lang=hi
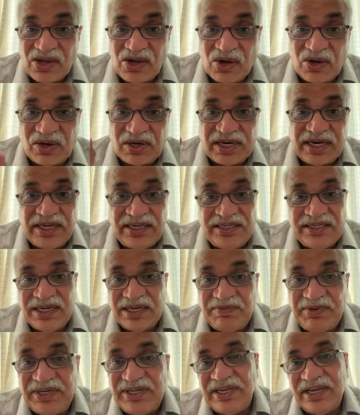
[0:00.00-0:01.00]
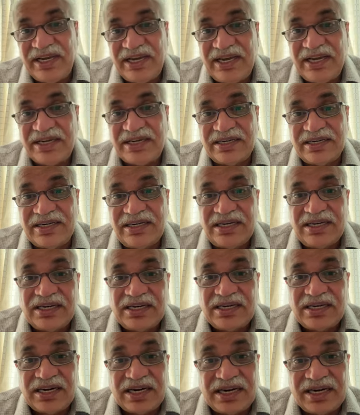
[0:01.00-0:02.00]
और ये भी एक
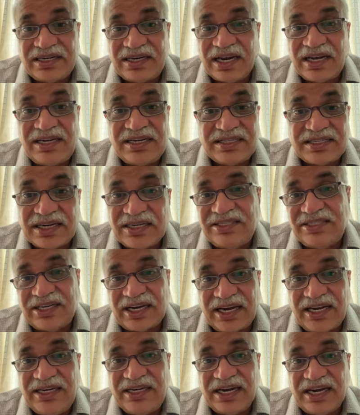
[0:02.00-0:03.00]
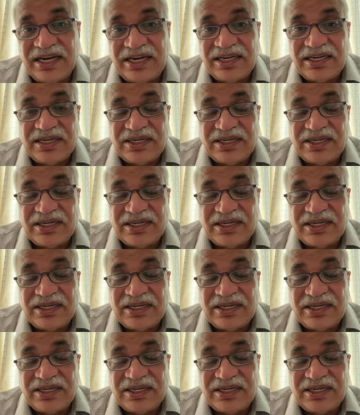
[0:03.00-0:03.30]
अटल सच्चाई है